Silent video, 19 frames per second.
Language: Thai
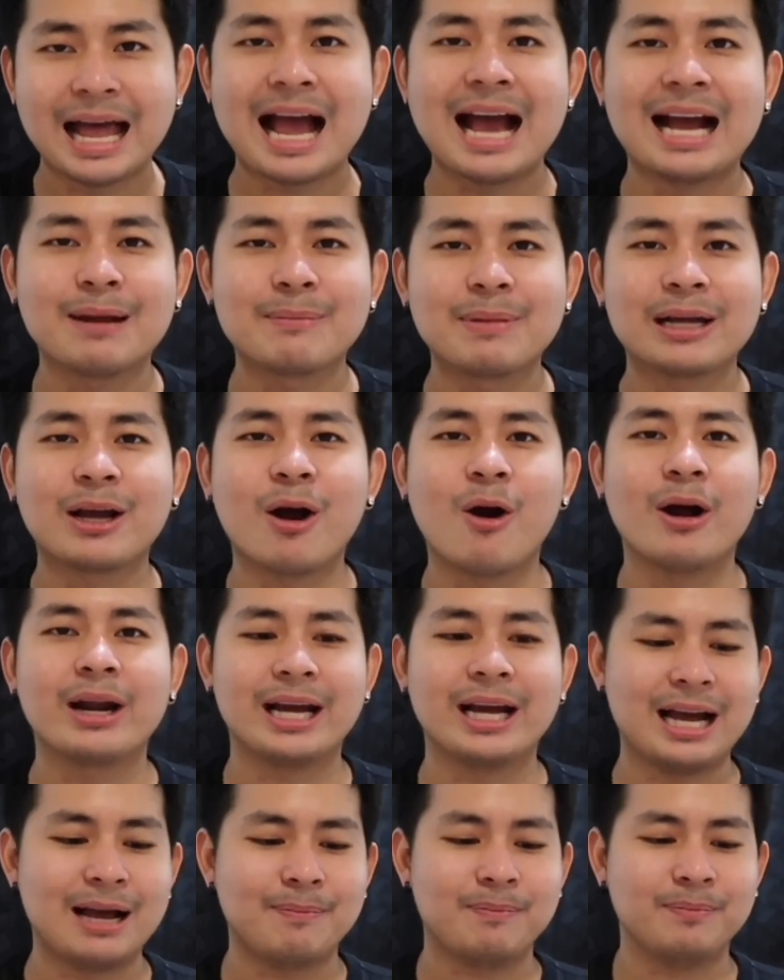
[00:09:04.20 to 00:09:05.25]
ลากันไปก่อน
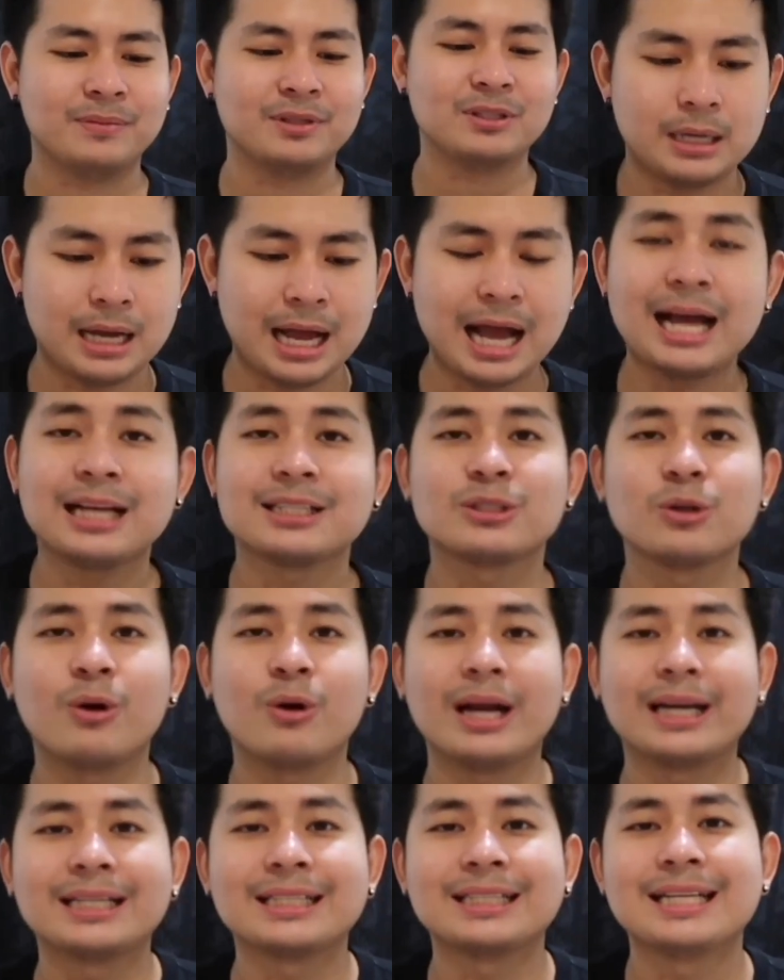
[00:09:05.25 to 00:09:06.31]
นะครับอ่ะส่
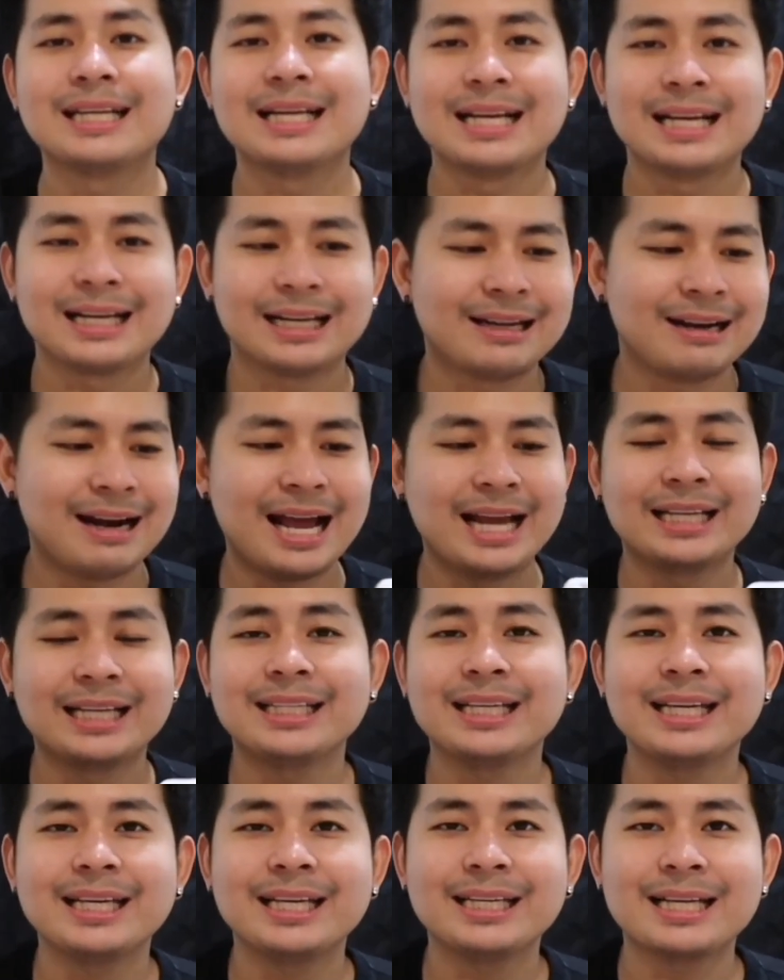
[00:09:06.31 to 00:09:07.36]
วนใคร
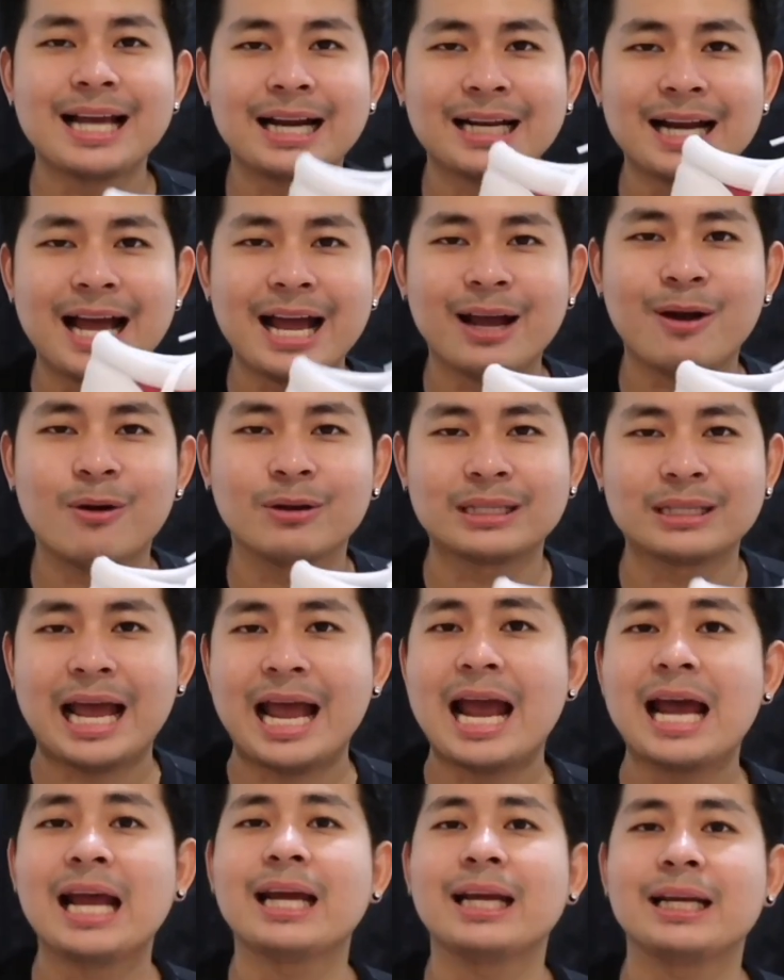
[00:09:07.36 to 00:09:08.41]
ที่อยากได้ของ
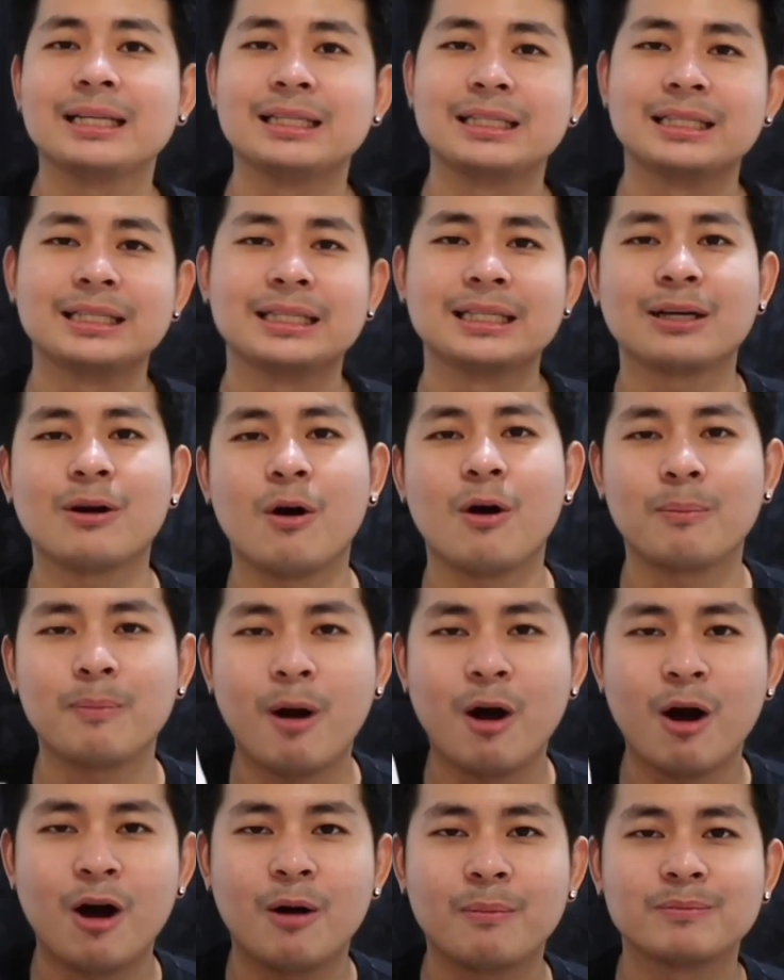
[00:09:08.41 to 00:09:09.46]
แท้หรือของป
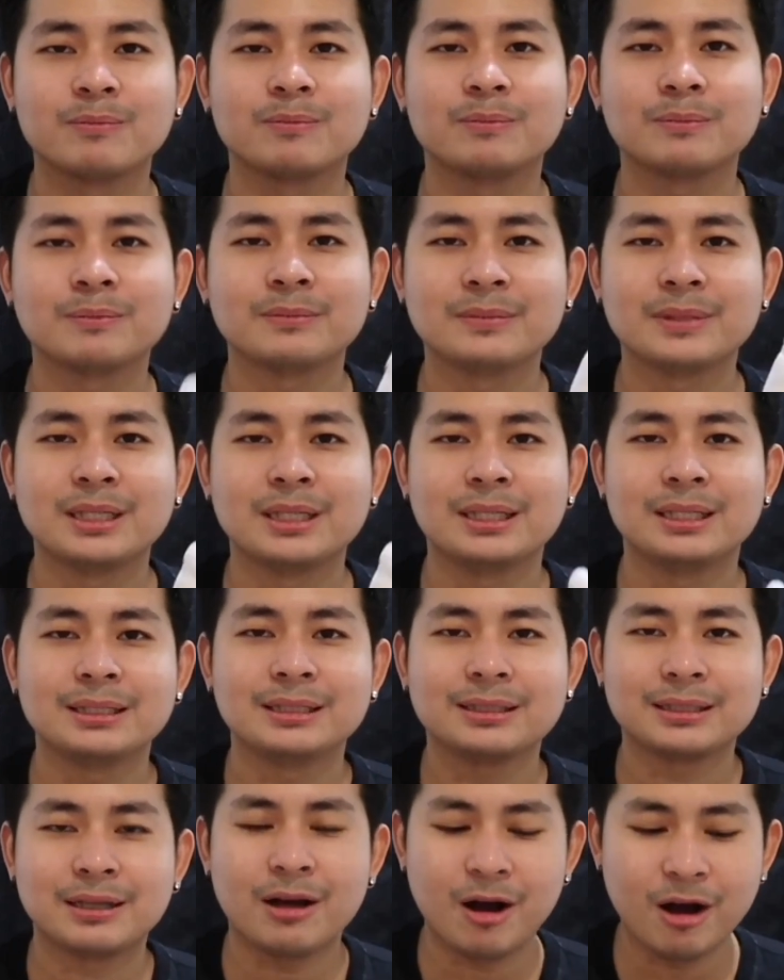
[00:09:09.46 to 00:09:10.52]
ลอม
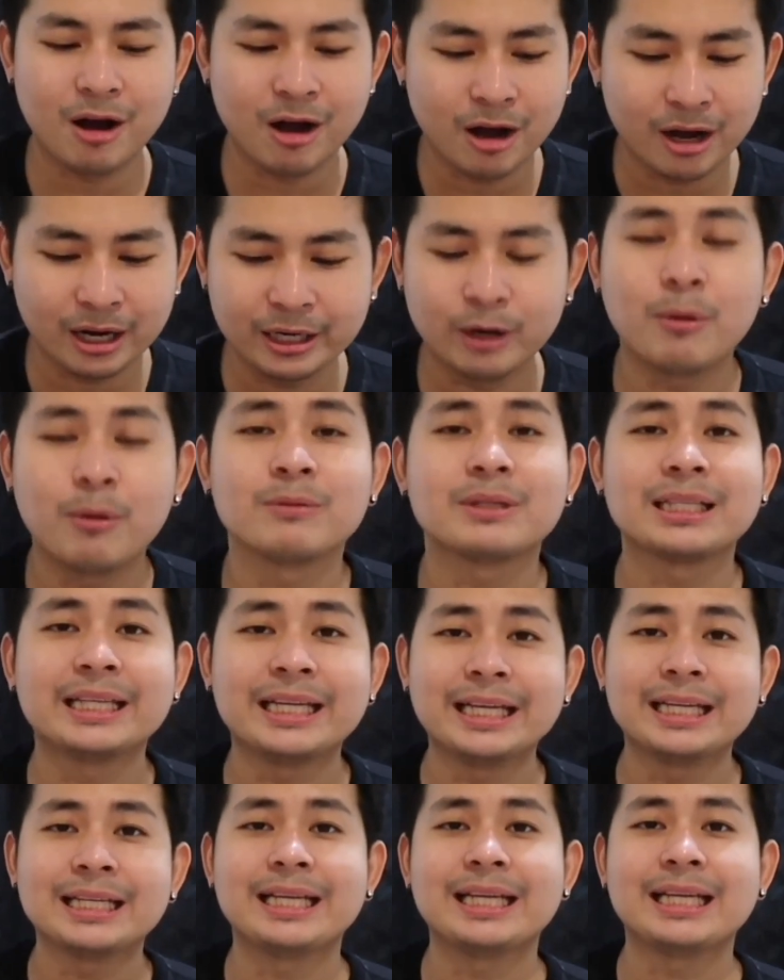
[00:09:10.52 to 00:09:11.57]
ก็เดี๋ยวผมจะ
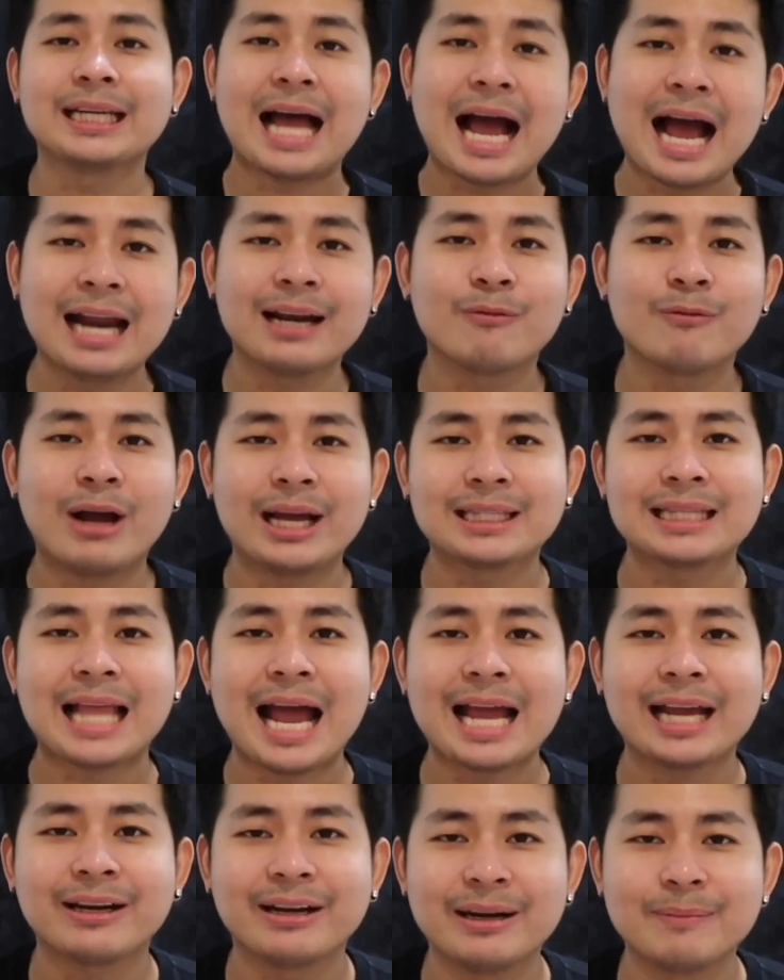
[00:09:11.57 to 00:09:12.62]
ทิ้งลิงก์ร้านไว้
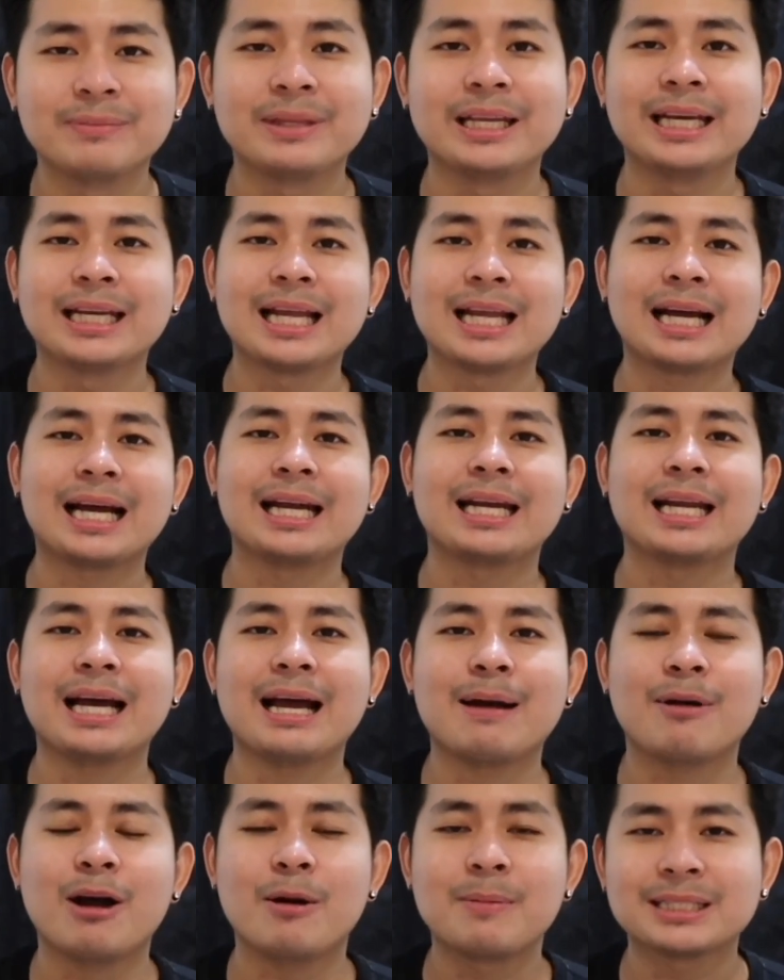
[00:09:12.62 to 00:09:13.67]
ใต้คลิปนี้แล้วกันนะค
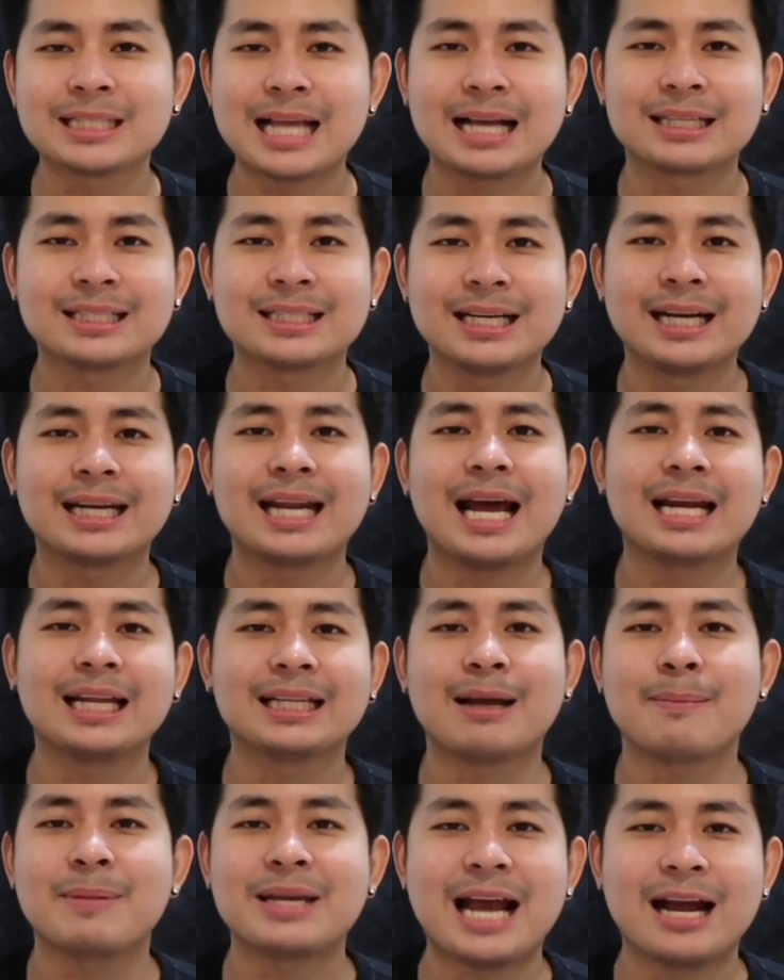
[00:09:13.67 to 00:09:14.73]
รับเข้าไปสั่งซื้อกันได้เล
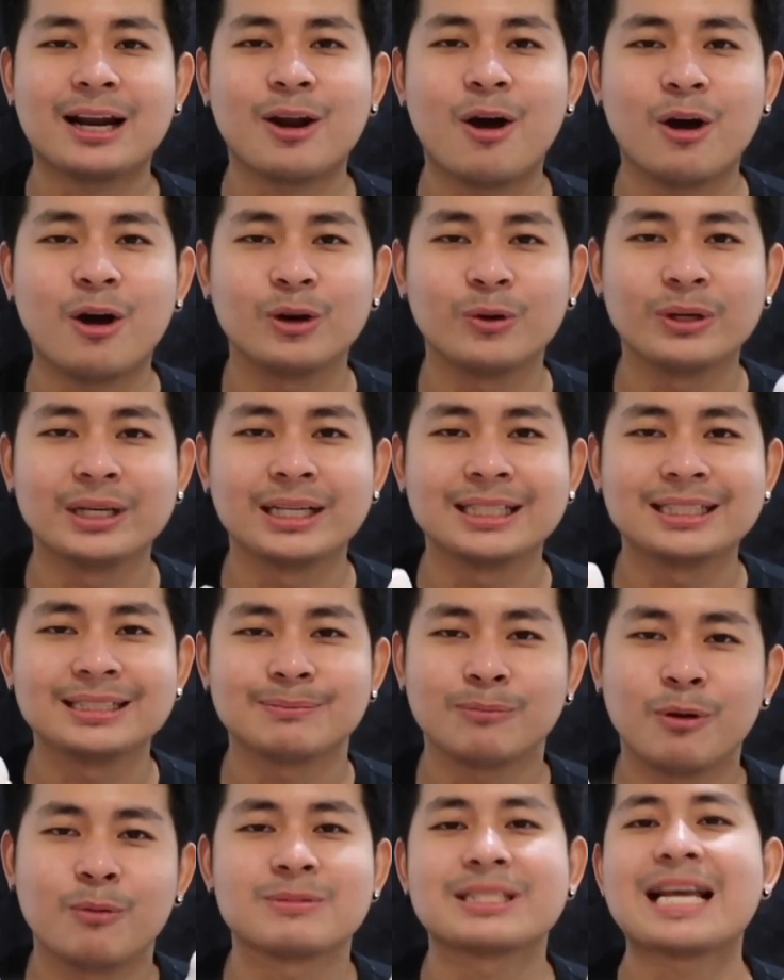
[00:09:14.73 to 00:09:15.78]
ยถ้าไม่อยากรอลุ้น
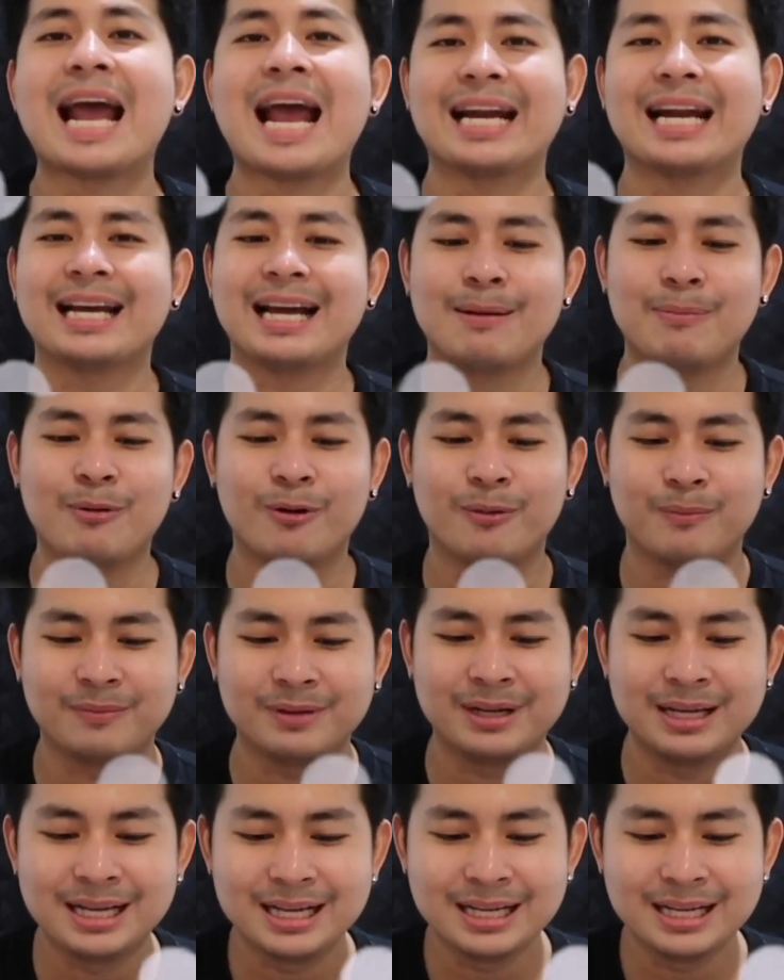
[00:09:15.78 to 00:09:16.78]
ผมแจกนะครับผม